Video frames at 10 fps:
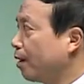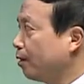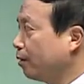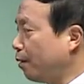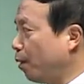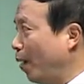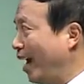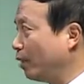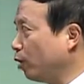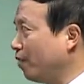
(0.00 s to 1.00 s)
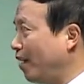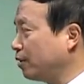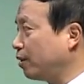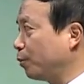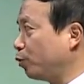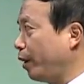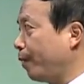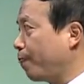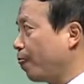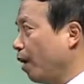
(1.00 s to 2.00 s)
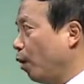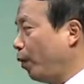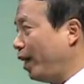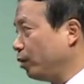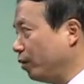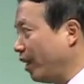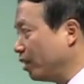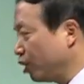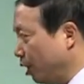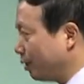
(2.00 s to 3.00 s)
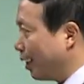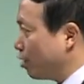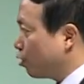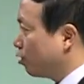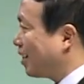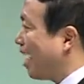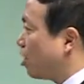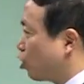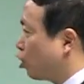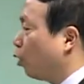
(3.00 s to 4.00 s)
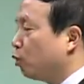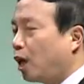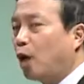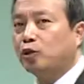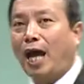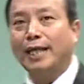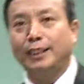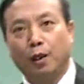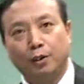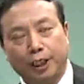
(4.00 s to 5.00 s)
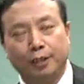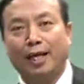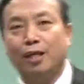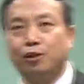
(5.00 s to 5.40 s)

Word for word: 那么委托方怎么处理？委托方仍然是在收到代销清单